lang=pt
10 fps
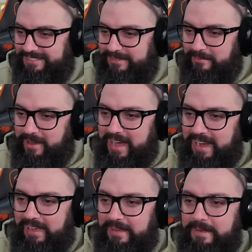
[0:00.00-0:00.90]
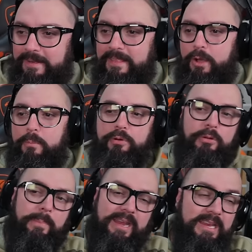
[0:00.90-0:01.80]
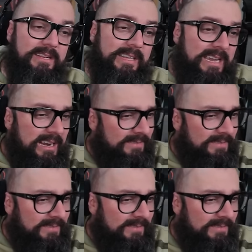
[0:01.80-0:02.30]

Vambora! O Bruno Perini tá aí, cara.